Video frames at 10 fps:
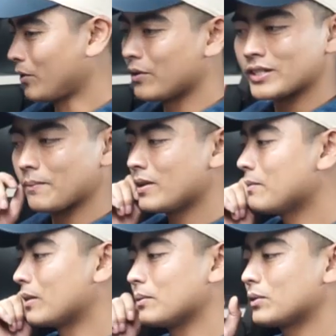konsepnya
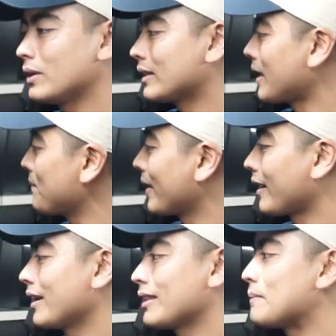betul-betul hitam
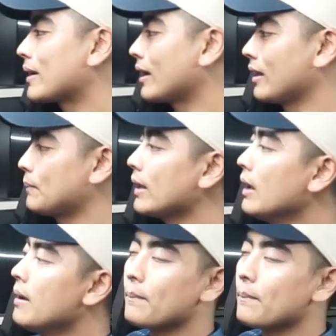merah hitam merah tapi